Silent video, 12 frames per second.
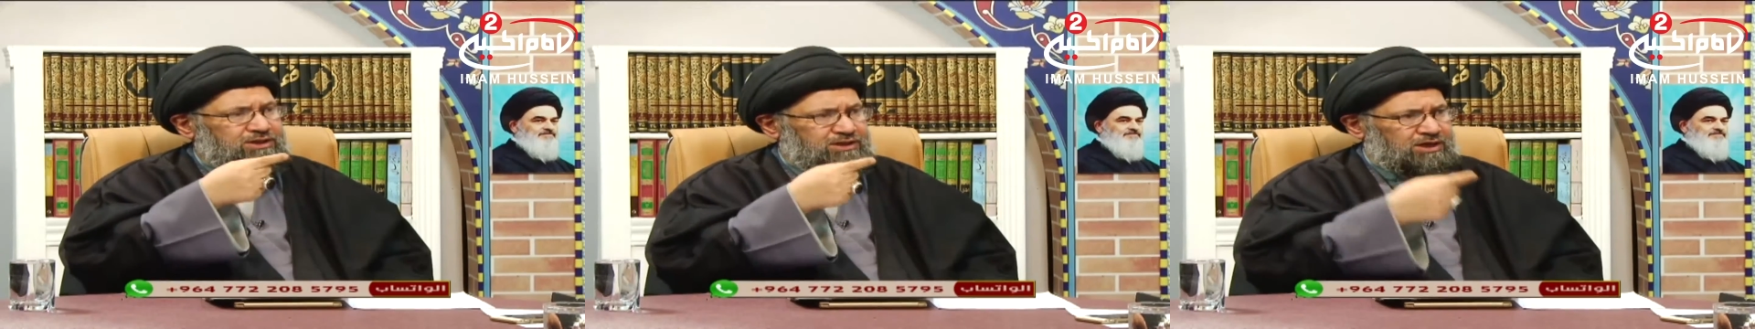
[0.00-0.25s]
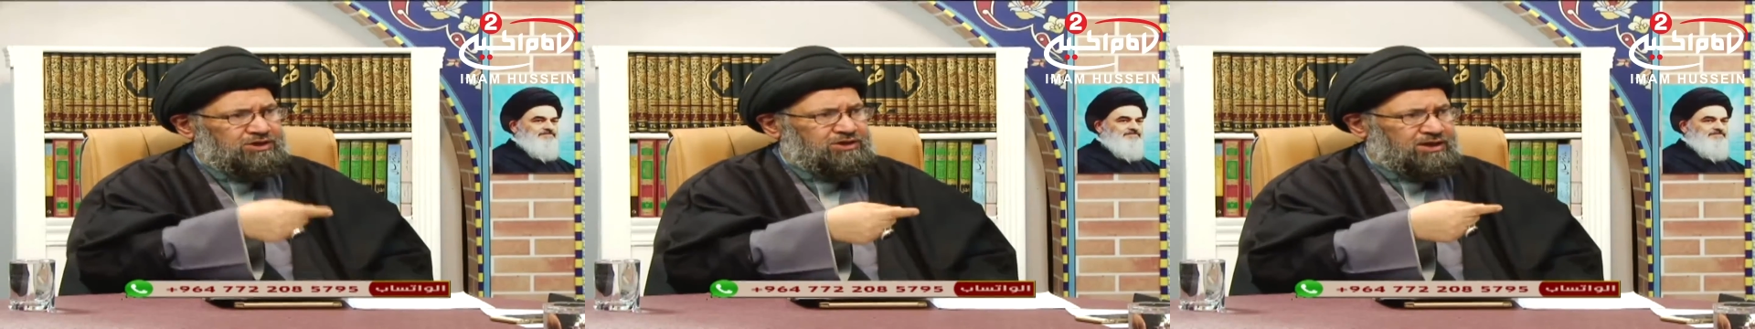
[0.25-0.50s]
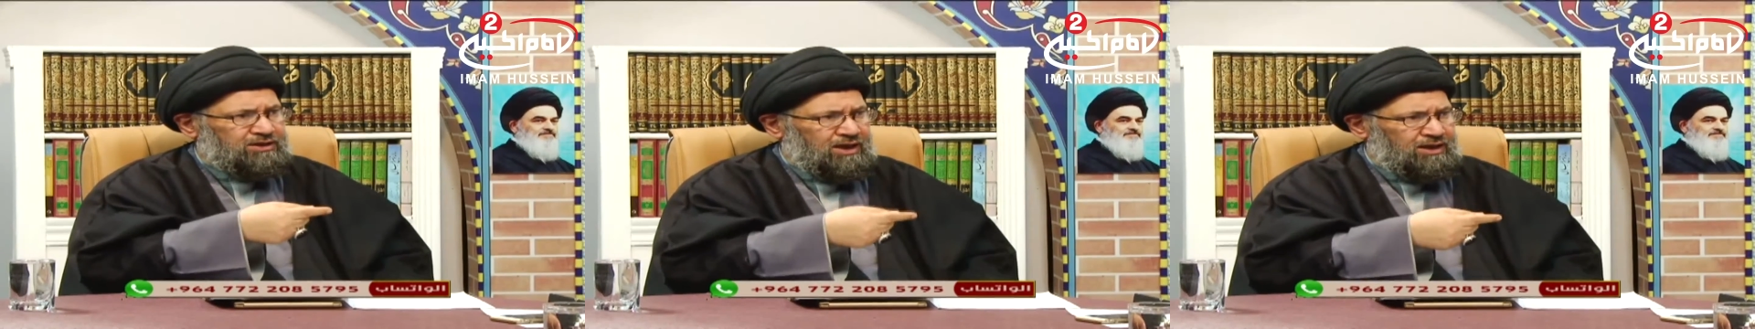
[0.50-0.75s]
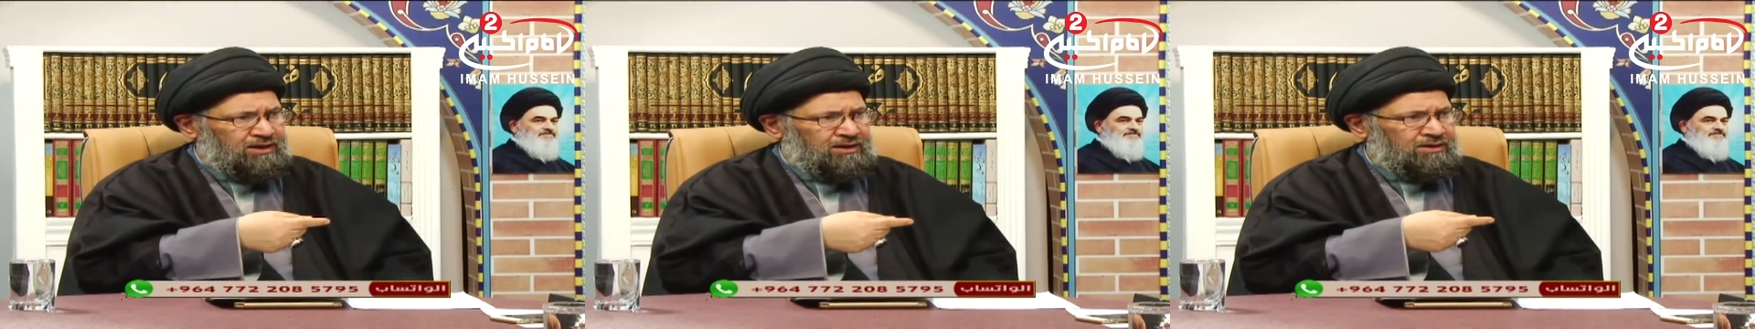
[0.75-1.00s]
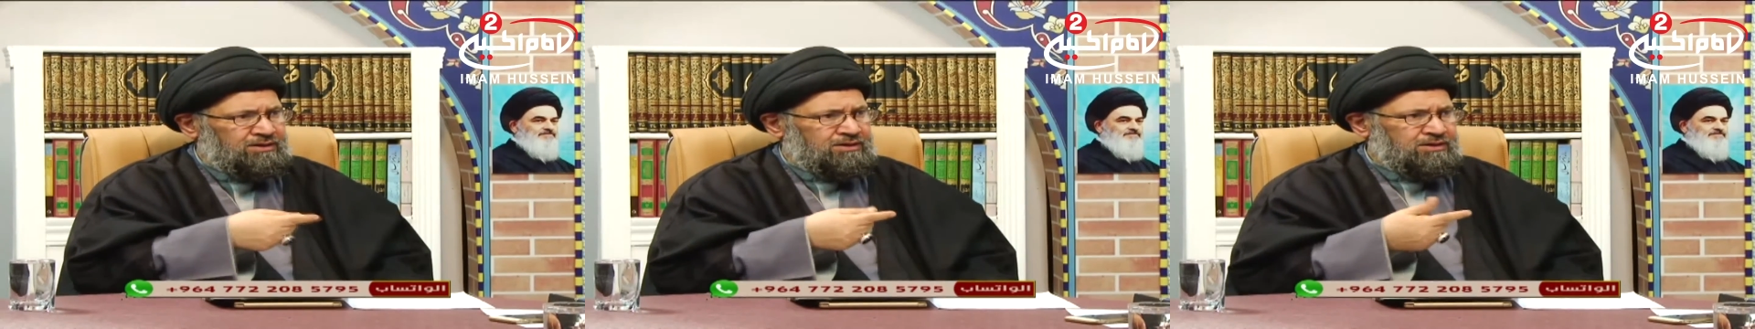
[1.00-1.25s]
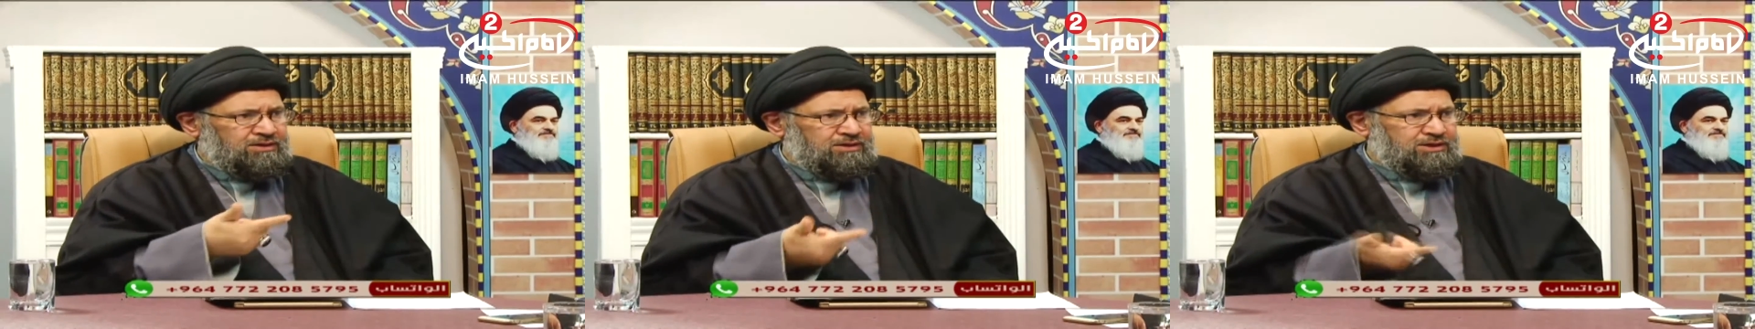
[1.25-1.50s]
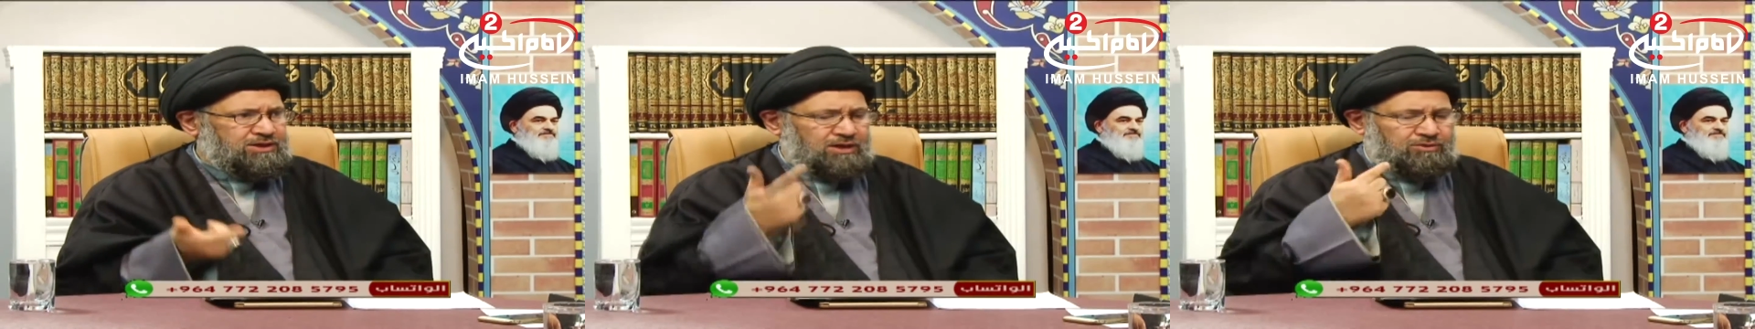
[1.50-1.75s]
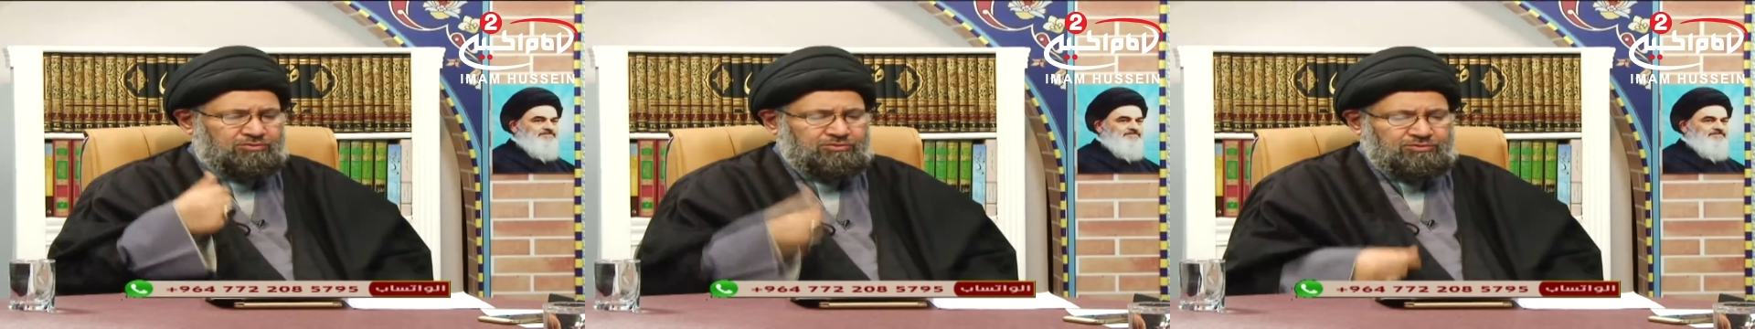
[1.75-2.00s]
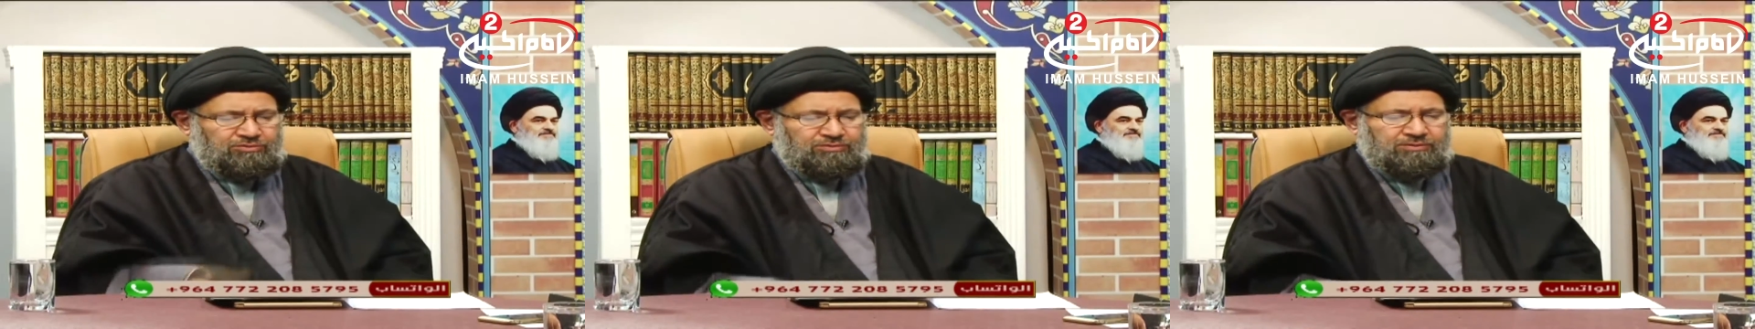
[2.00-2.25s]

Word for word: سجدتي سهو